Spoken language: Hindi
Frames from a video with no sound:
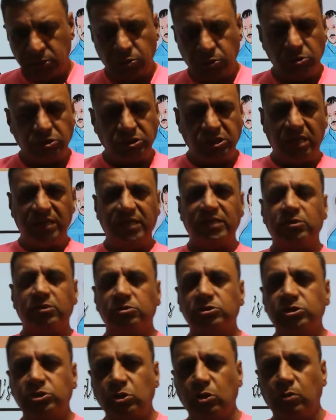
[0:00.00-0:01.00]
तो चलिए
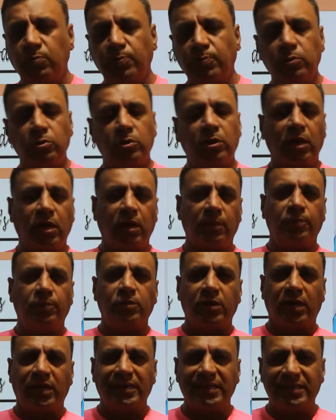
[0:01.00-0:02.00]
दोस्तों पूरा का
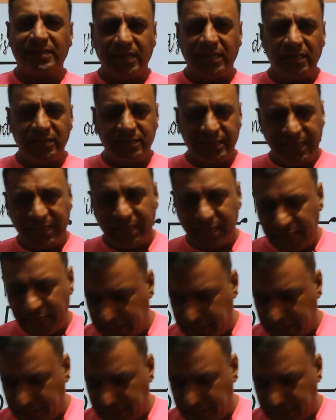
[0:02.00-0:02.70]
पूरा डिटेल देख